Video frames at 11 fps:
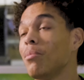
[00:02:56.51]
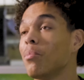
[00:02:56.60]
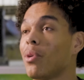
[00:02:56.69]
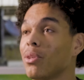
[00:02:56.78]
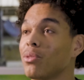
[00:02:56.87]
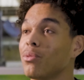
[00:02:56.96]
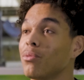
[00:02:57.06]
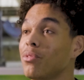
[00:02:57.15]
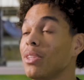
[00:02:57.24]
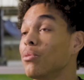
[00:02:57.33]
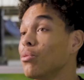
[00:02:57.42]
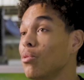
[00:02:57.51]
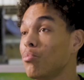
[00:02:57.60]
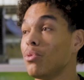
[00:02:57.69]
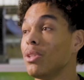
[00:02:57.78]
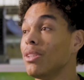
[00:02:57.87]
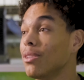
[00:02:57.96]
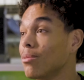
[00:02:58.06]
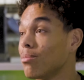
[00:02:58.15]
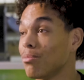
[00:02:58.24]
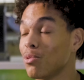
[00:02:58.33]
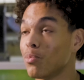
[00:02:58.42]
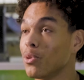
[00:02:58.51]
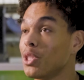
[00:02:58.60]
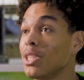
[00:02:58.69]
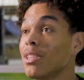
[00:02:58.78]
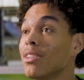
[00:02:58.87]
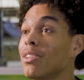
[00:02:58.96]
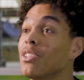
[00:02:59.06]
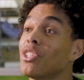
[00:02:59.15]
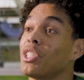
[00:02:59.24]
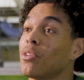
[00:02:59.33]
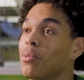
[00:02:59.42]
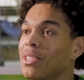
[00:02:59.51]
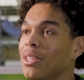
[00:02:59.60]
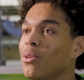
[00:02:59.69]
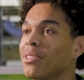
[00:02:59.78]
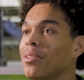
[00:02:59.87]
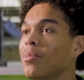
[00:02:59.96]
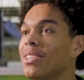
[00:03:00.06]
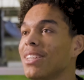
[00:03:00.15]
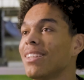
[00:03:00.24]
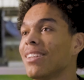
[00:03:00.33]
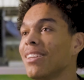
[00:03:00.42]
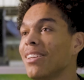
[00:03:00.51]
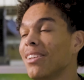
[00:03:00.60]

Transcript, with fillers: mes parents, ils en ont fait. Donc depuis tout petit, déjà, j'ai commencé à 3 ans le basket.